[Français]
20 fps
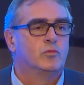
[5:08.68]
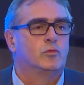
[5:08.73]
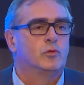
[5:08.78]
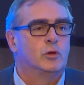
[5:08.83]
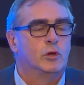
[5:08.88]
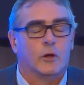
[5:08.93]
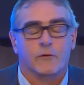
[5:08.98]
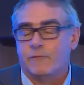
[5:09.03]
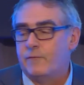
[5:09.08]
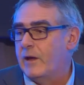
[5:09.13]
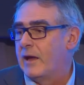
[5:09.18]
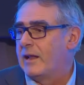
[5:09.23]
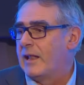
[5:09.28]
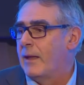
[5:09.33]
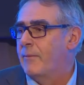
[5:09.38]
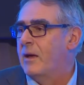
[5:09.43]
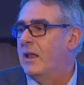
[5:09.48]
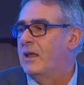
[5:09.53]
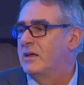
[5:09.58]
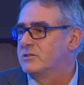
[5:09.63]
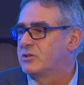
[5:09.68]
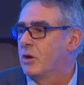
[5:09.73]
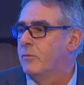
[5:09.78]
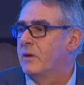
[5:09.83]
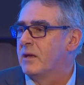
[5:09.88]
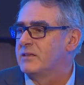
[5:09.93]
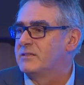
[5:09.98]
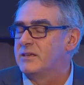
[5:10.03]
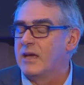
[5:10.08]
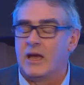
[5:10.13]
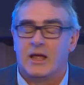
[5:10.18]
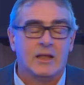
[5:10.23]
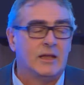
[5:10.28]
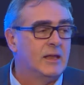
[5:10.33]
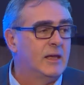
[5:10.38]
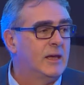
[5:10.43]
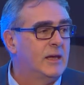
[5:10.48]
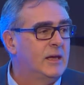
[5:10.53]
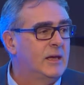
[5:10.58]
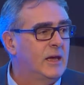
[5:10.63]
le fait que la balance commerciale
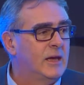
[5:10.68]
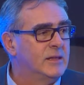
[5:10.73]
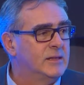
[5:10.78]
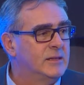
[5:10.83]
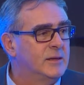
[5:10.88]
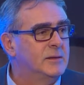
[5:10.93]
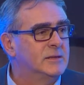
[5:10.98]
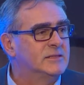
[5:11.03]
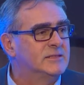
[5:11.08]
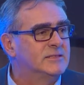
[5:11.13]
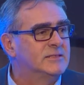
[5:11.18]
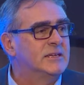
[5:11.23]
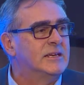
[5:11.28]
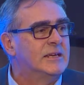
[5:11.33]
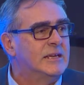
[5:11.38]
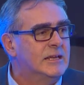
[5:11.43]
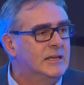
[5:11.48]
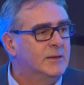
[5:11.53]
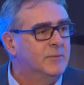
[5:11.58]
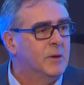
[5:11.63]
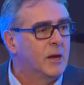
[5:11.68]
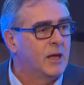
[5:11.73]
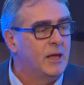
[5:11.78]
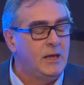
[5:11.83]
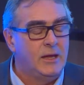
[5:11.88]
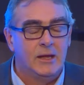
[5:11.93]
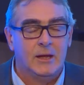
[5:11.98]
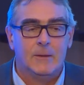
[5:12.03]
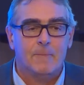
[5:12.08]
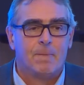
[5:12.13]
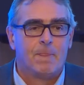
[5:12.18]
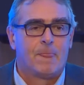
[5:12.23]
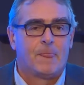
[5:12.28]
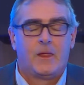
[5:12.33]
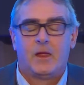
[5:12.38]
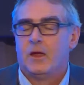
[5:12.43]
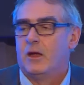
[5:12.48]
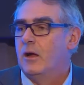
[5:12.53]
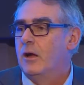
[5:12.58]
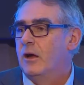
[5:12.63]
est déséquilibrée
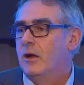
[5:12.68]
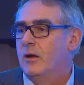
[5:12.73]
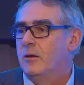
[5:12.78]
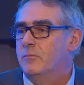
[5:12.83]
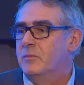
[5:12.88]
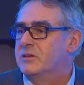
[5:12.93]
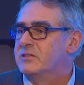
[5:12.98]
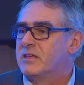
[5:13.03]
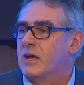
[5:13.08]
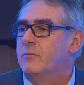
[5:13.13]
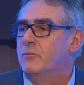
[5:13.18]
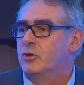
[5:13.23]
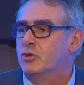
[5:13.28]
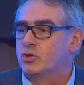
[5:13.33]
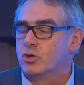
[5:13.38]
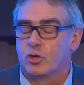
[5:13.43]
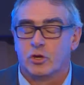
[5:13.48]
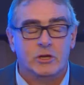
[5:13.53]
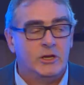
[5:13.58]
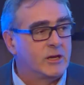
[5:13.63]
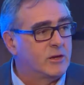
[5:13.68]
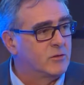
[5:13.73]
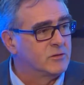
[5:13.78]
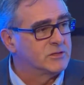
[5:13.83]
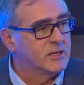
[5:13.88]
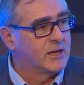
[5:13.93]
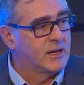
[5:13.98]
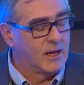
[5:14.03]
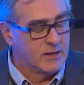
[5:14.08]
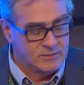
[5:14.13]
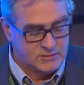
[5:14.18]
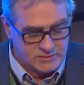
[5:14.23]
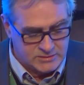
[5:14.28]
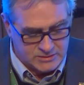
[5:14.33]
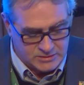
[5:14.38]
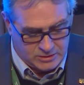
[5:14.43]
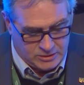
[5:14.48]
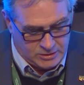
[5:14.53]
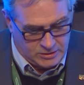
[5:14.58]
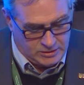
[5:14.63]
euh, mais sans mesurer les conséquences
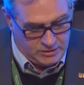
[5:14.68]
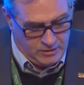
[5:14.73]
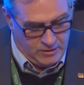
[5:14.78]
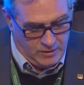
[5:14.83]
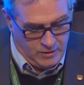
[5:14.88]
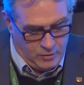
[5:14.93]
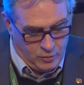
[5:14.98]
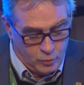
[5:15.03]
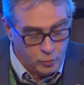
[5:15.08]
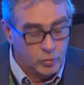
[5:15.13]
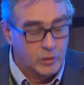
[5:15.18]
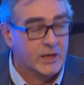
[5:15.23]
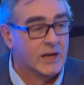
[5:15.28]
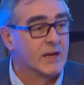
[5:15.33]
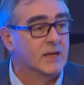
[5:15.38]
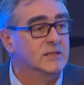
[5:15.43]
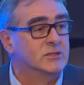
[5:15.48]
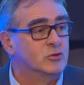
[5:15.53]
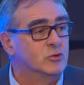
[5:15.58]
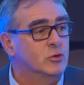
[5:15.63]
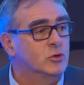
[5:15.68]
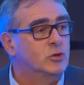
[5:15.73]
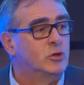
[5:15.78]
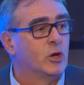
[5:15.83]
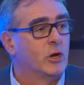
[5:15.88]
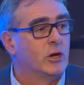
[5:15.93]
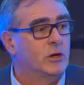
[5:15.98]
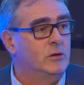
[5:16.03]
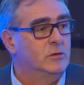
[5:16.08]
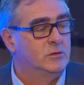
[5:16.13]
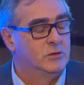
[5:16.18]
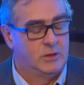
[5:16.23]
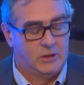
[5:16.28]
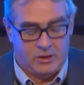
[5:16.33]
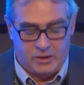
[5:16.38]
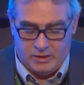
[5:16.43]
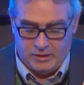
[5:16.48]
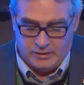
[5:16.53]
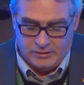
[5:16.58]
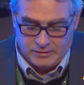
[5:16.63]
euh, ou les résultats
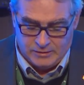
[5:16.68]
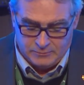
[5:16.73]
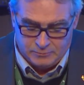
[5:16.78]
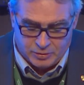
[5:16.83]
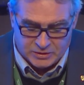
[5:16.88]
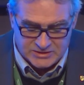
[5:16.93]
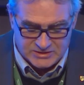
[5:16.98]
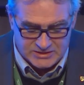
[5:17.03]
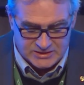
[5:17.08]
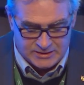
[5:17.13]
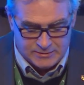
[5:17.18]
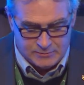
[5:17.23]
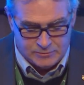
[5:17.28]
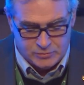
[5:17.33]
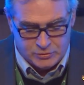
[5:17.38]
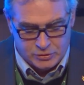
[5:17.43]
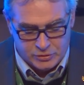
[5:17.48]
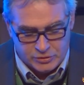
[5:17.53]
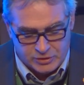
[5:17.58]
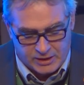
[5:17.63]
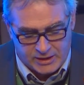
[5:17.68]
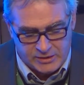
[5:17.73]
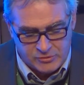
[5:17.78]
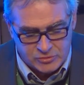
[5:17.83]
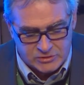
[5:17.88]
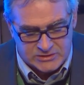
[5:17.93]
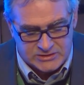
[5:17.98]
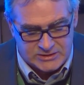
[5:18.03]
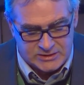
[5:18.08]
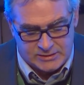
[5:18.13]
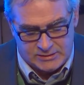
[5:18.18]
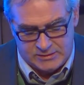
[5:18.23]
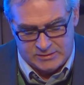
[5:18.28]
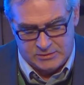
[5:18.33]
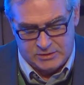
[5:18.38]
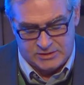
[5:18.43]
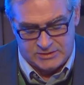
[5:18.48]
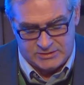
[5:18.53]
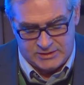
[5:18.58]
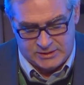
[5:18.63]
euh, possibles d'une réussite
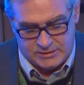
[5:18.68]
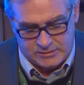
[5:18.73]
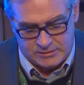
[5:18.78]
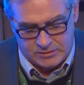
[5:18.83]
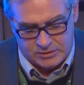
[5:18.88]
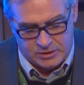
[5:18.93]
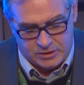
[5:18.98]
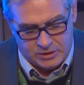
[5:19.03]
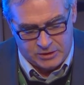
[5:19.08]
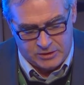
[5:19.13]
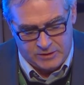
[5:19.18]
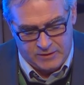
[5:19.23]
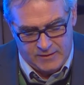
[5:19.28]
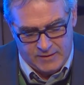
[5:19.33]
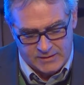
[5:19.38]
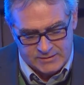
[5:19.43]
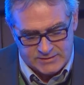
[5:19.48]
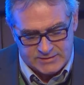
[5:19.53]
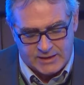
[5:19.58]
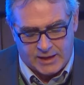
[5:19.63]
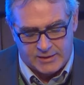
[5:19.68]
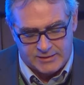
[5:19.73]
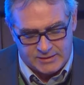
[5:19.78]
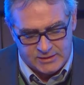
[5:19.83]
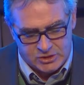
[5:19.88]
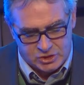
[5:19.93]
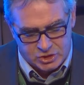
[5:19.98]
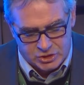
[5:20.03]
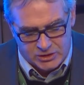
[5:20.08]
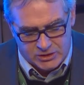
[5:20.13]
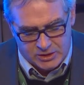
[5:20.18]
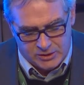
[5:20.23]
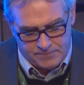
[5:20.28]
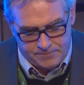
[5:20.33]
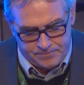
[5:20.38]
de cette stratégie-là.